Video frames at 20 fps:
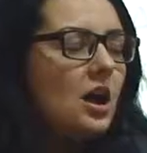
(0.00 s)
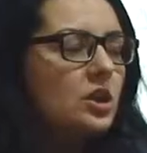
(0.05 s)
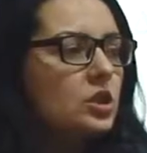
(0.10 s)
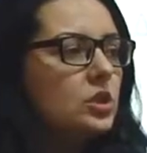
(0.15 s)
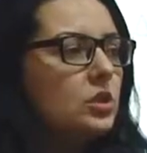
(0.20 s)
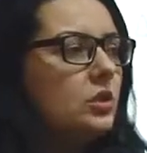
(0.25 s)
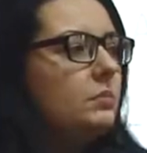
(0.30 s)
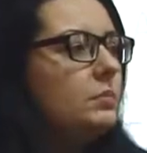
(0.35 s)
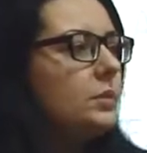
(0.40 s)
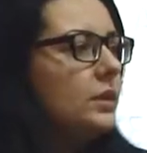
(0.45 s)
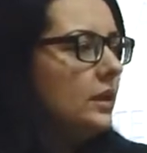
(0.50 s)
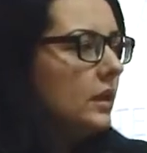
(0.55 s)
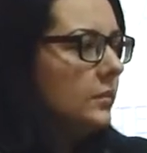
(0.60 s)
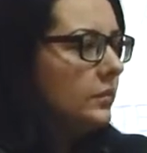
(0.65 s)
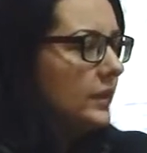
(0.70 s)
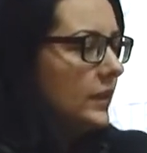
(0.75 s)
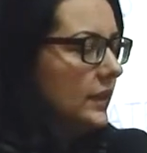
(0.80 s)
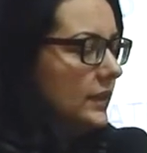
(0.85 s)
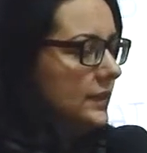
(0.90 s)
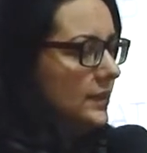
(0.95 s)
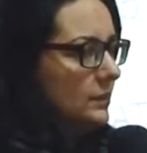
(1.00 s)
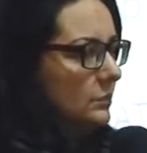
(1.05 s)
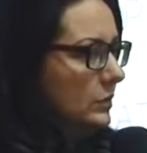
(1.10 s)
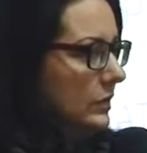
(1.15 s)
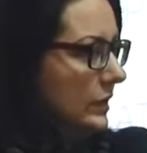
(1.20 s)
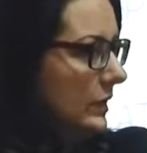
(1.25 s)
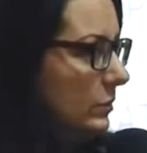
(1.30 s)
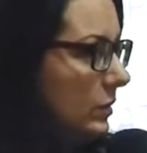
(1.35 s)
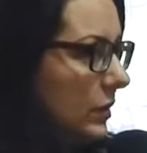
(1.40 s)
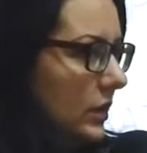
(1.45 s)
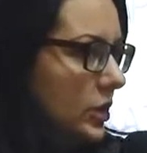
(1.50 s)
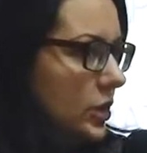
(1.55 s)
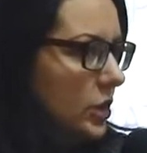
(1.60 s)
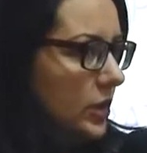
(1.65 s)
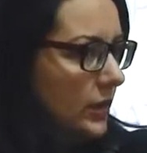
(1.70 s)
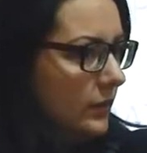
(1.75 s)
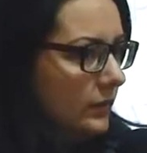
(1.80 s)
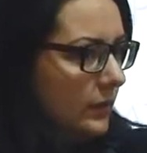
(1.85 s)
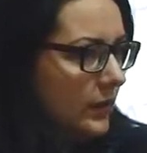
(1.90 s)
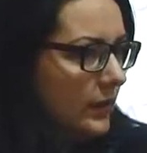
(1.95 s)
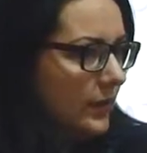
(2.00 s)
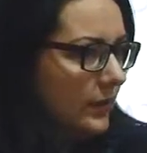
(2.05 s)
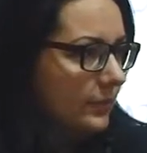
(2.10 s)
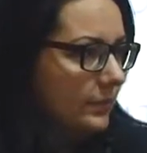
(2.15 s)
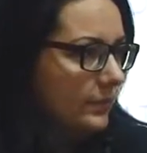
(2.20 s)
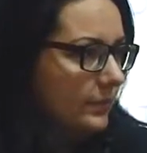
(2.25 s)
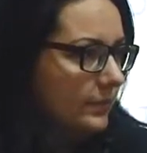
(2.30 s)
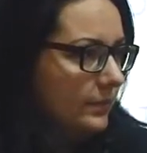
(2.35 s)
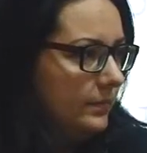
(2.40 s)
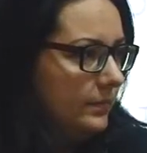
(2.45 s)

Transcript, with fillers: А что было бы, если бы не было человека?